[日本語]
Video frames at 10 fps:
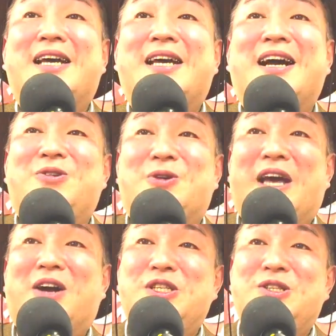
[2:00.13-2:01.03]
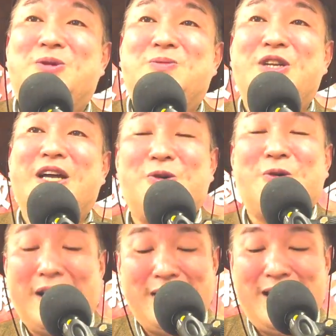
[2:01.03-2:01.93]
まあ、世界を100人の村
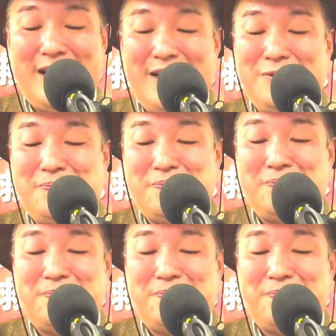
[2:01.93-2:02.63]
と考える、